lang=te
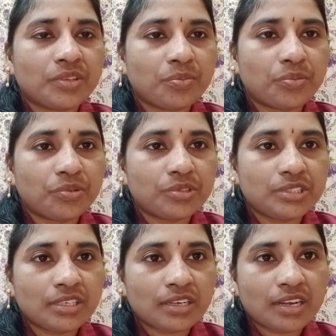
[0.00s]
ఇప్పుడు
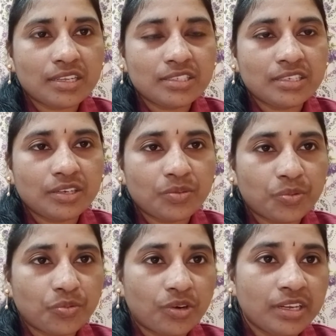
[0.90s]
వచ్చిన కాడి నుంచి నేను
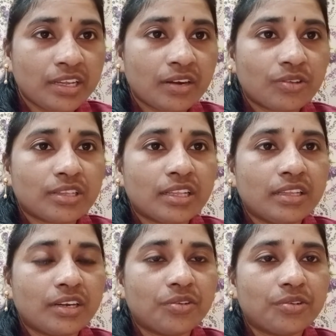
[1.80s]
ఇప్పుడు వన్ ఇయర్ అవుతుంది
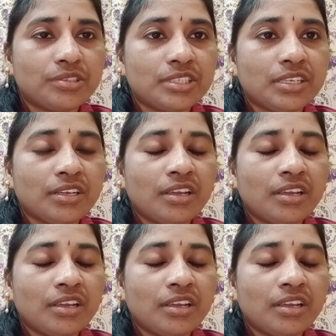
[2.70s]
ఇక్కడికి వచ్చి